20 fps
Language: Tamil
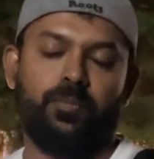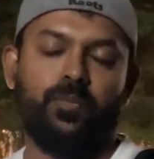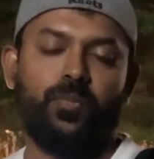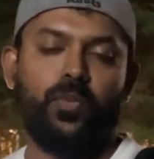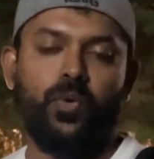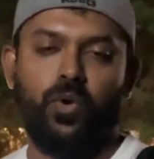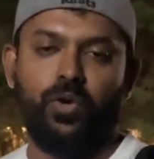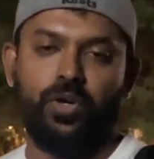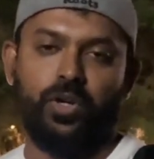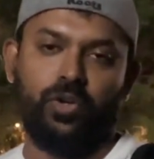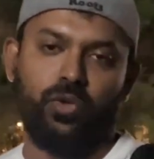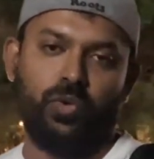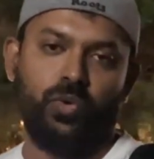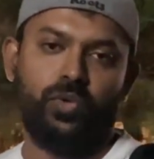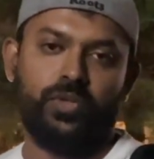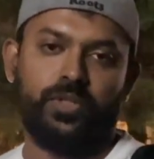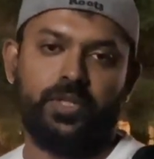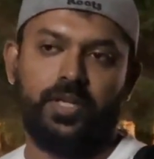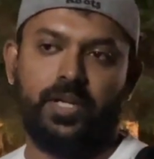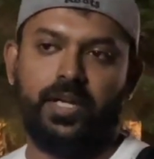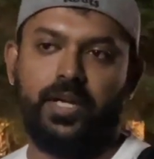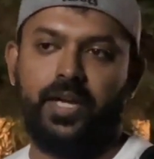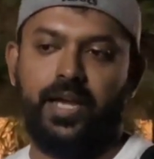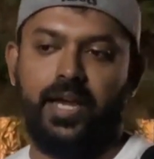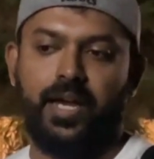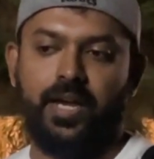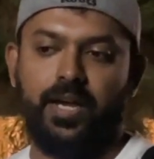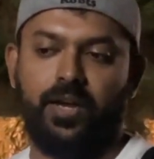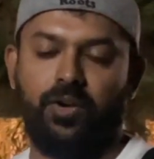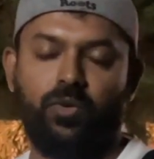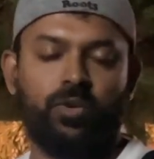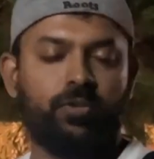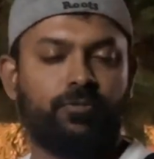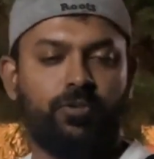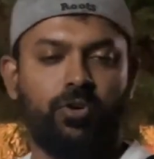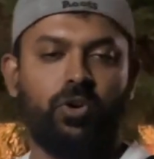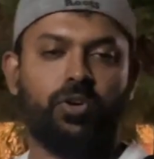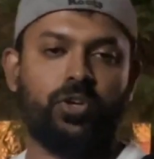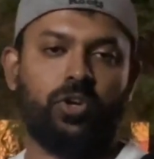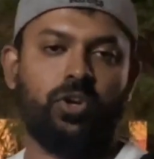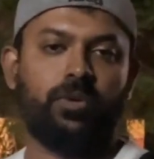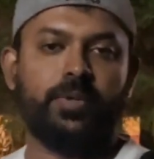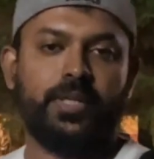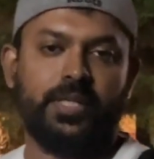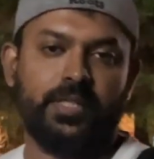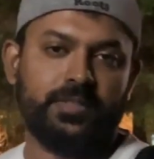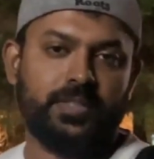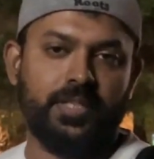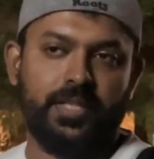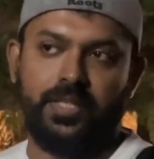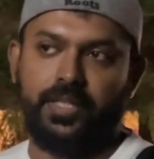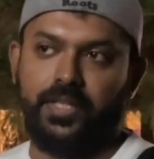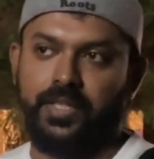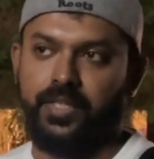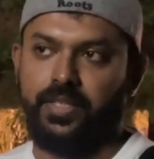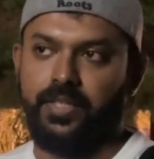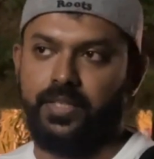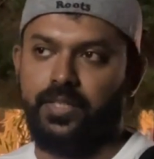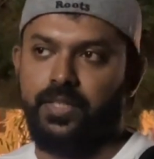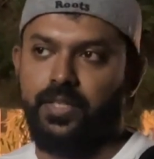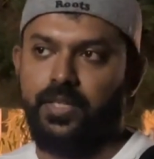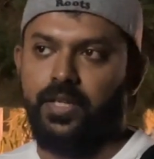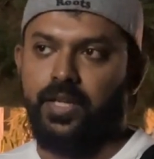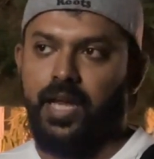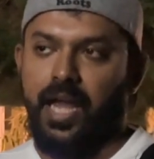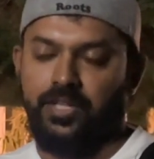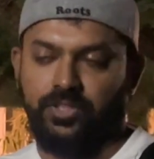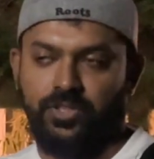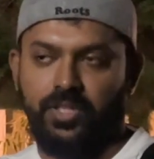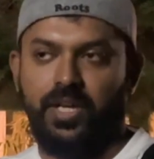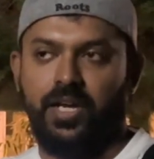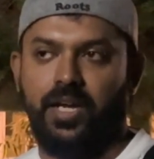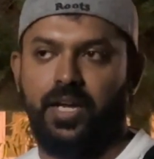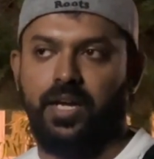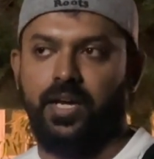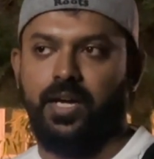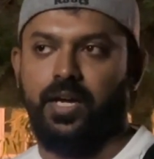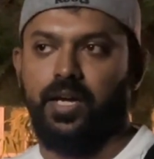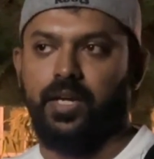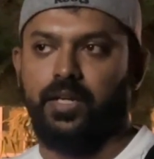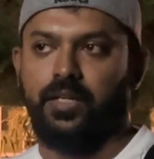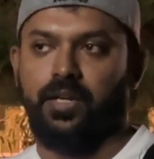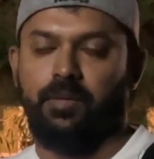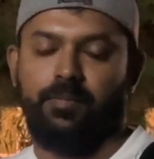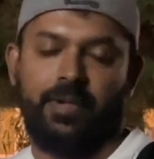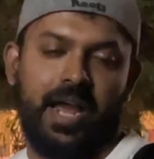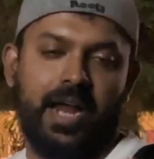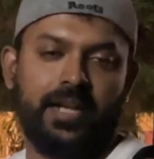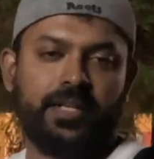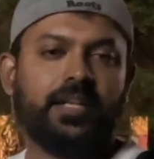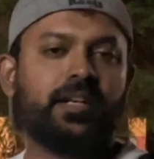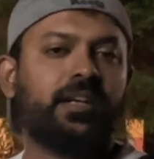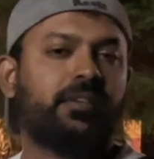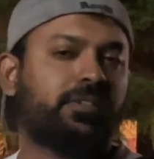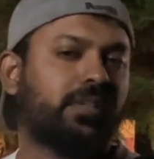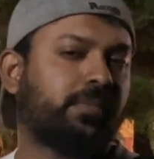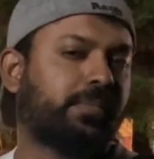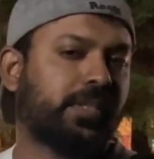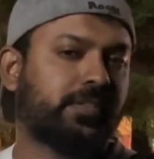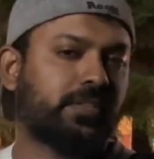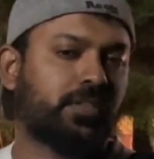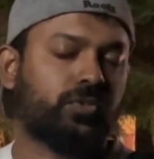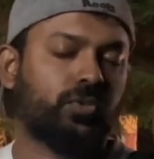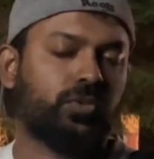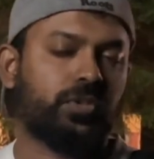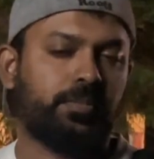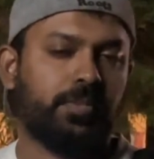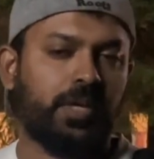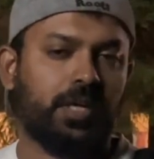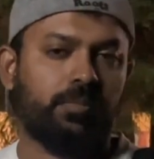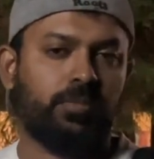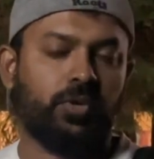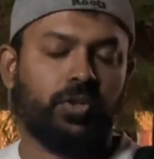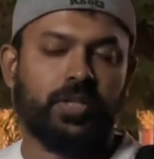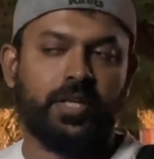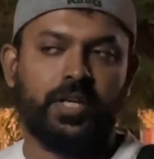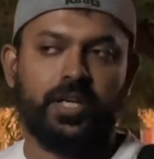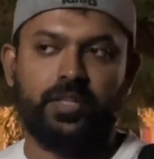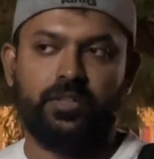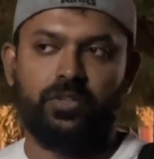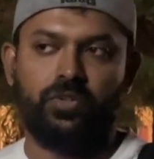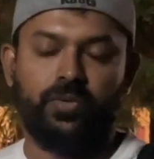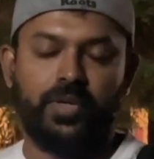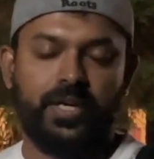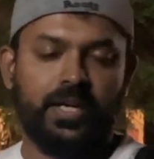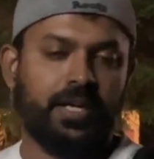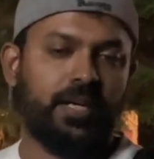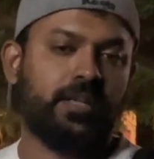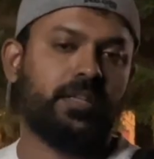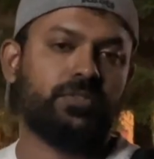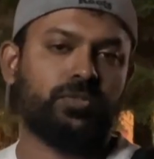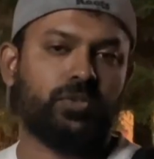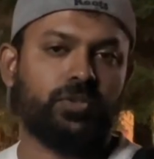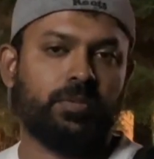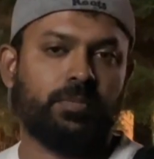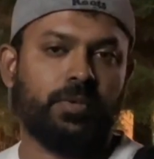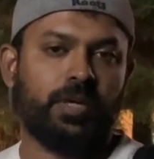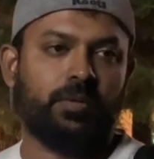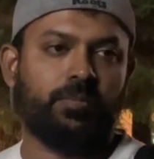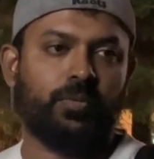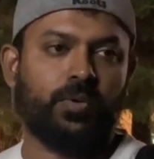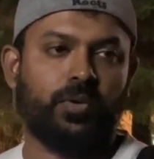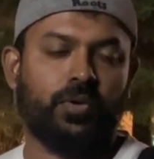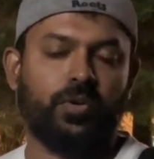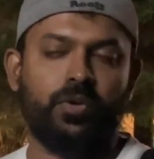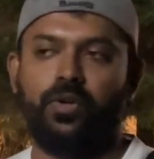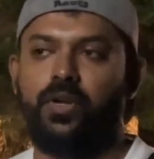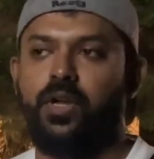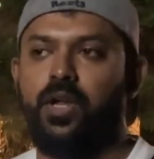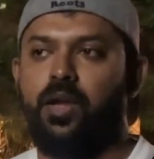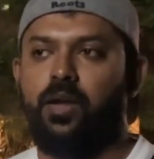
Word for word: போகிற ரூட்டில் ஒரு ஃபோர் கிலோமீட்டர்ஸில் இருக்குது ஆக்சுவலாக நம்ம ஹட்டனில் வந்து பெருசாக சுற்றி பார்க்க போகிறது கிடையாது நுரையிலையில் தான் சுற்றி பார்க்க போகிறோம்